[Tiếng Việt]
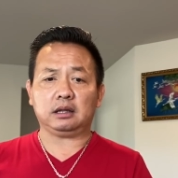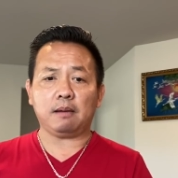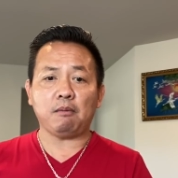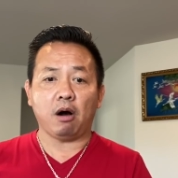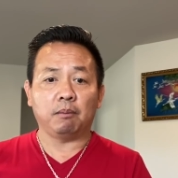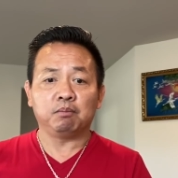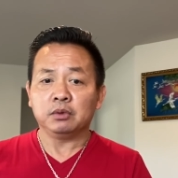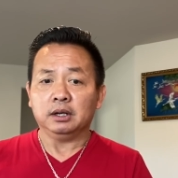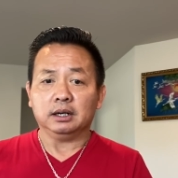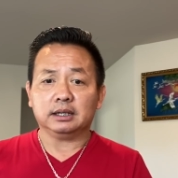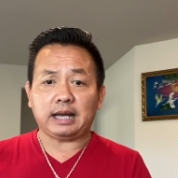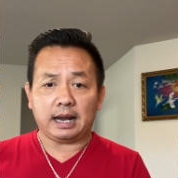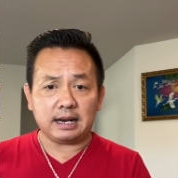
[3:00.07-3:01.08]
trái bom
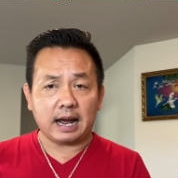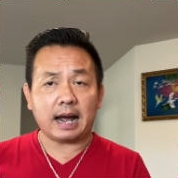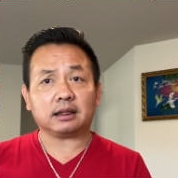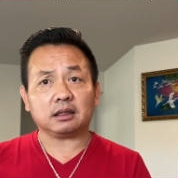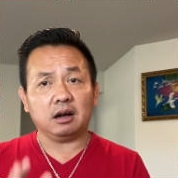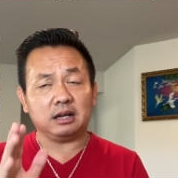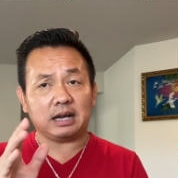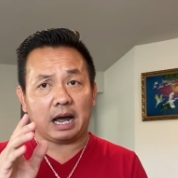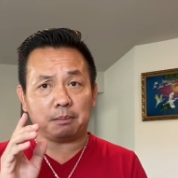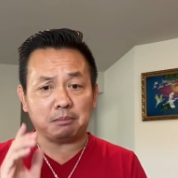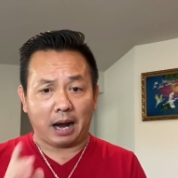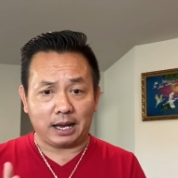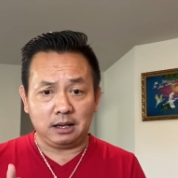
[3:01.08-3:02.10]
vậy là từ
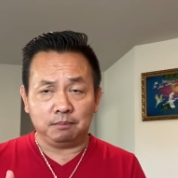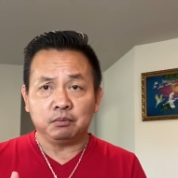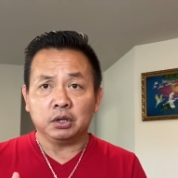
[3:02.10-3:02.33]
ngày 7